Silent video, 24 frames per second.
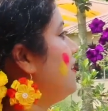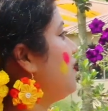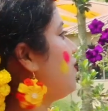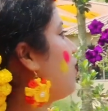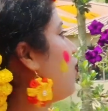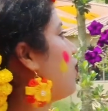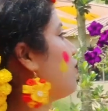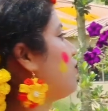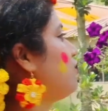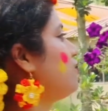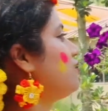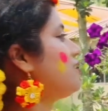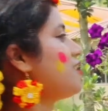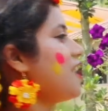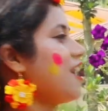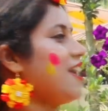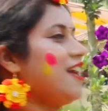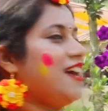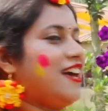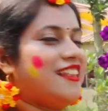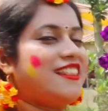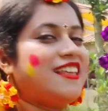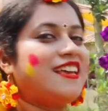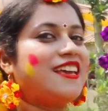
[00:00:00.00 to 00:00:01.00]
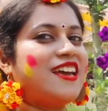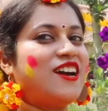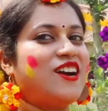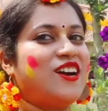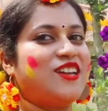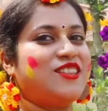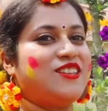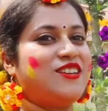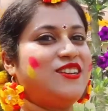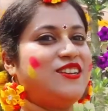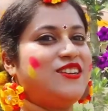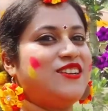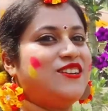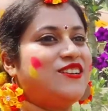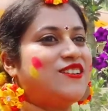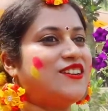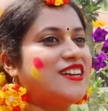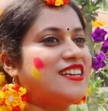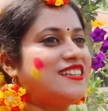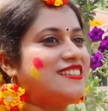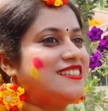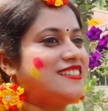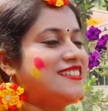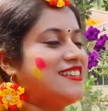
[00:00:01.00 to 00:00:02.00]
সুজি রুটি এইগুলো
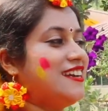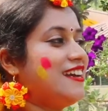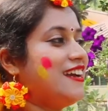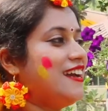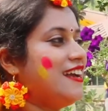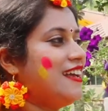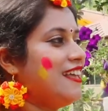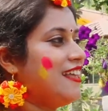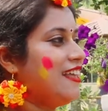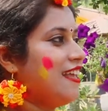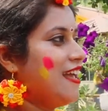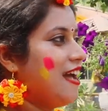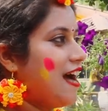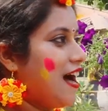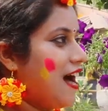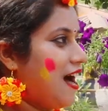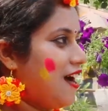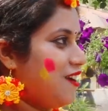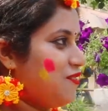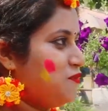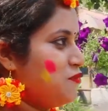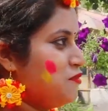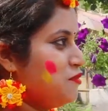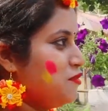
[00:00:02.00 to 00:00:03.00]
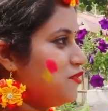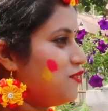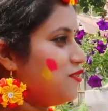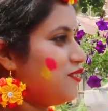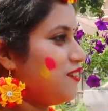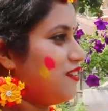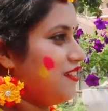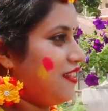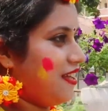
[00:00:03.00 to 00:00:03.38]
তো ওখানে বসে খেয়ে